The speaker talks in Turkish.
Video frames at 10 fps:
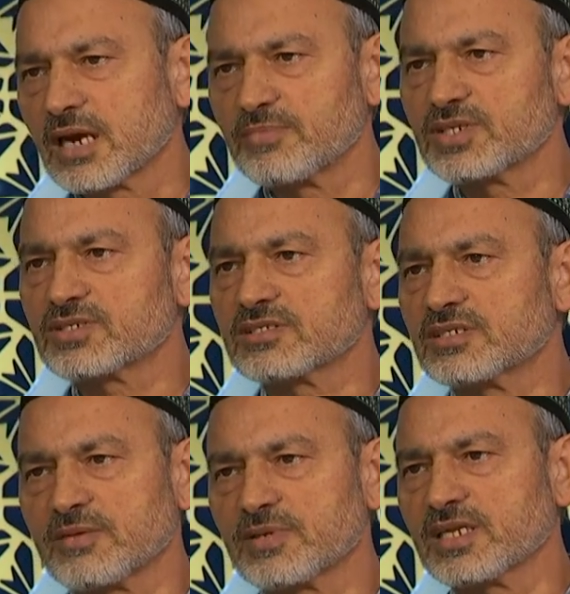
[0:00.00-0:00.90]
hı. Birisi
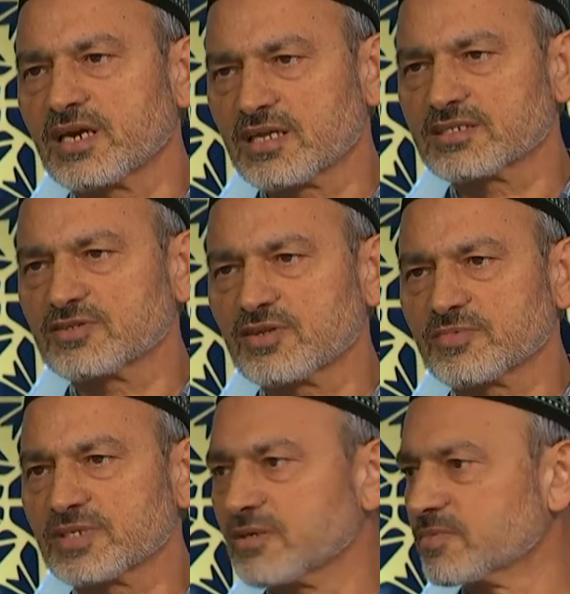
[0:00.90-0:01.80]
diyebilir akılsız
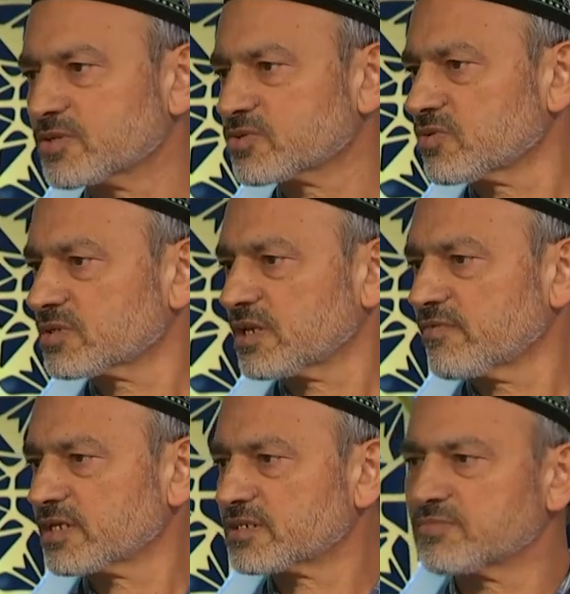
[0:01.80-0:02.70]
olan birisi Resulullah
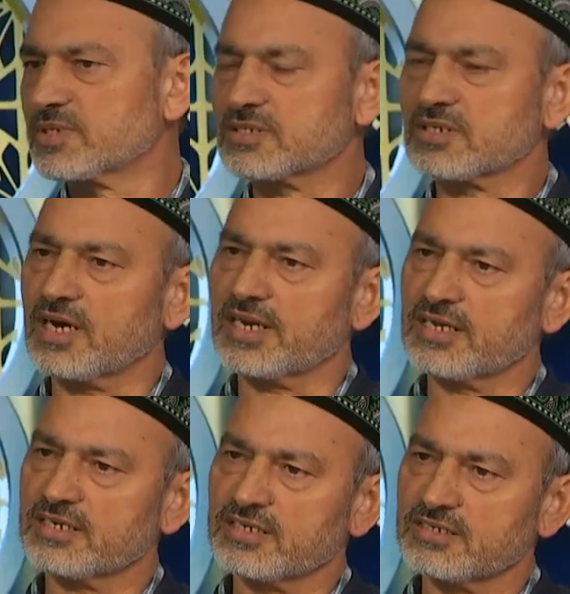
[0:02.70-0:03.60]
sallallahu aleyhi ve sellem birisi
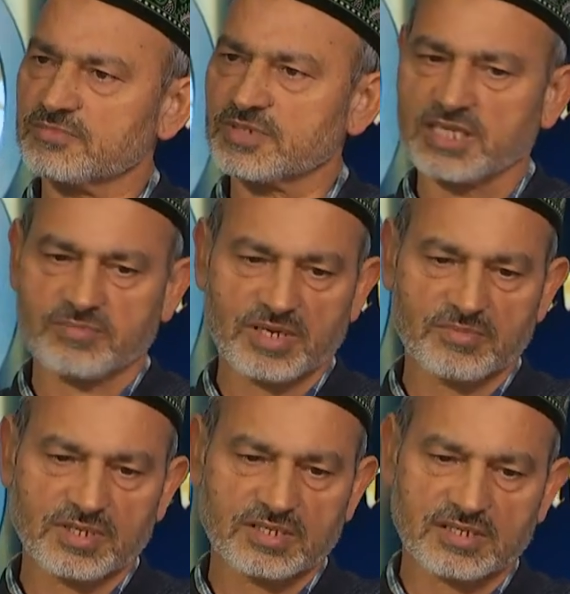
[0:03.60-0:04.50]
anneye hizmet
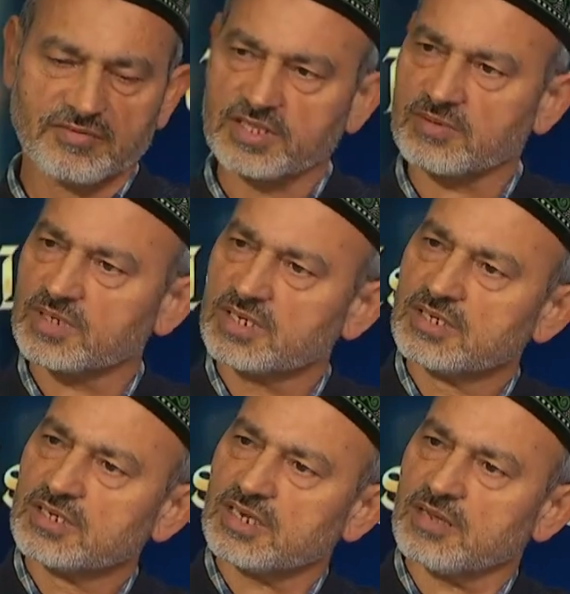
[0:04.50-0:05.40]
etmek, birisine efendim
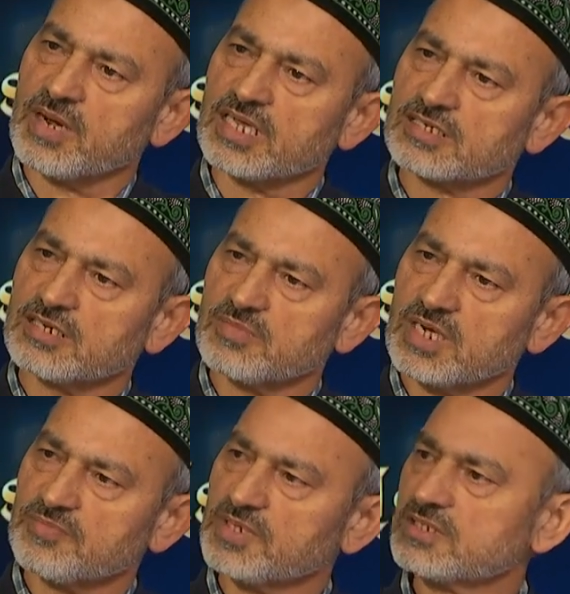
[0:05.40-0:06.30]
namaz
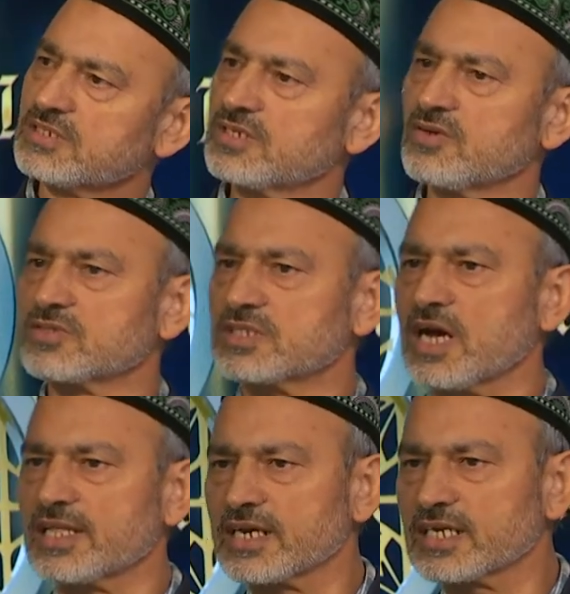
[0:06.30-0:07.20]
kılmak, birisine yok
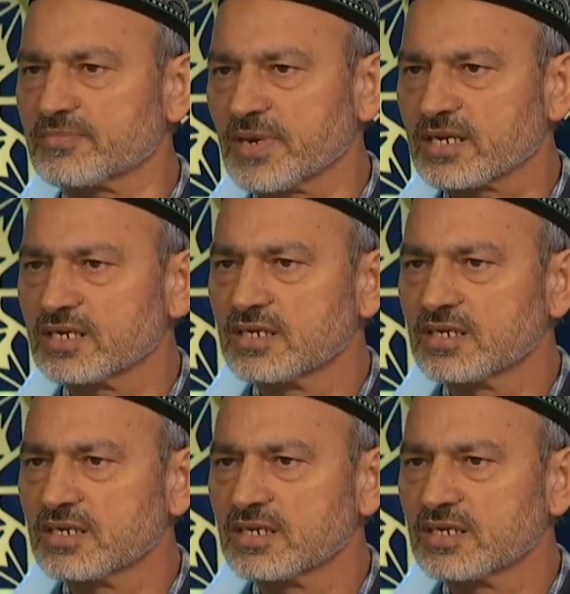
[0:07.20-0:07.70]
cihada gitmek.